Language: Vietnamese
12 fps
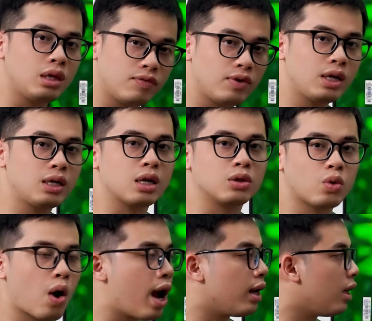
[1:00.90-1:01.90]
TV, điện
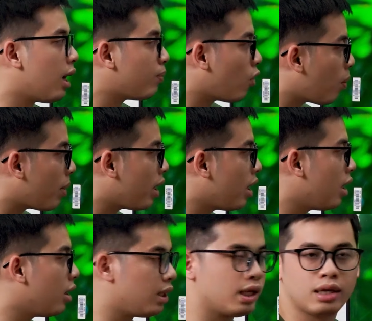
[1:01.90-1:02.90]
thoại đến laptop ấy,
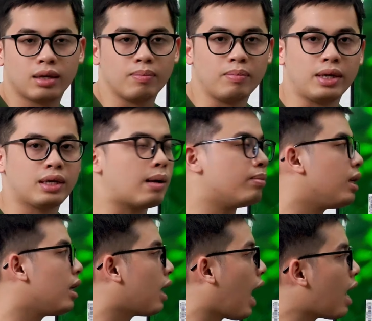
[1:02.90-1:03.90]
thì mình cảm
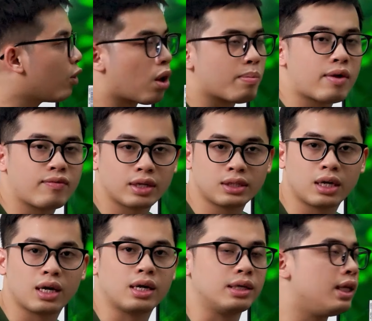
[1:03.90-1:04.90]
thấy là khá là thỏa mãn về cái
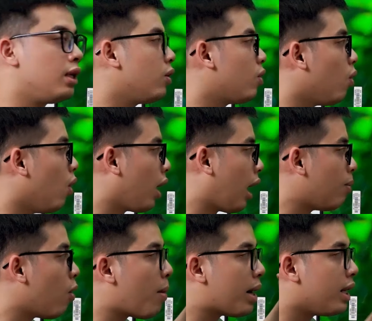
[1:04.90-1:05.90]
chất lượng hiển thị của
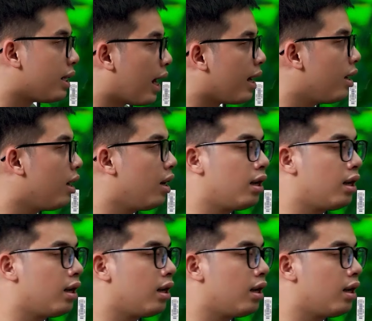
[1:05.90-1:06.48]
cái mẫu màn hình này.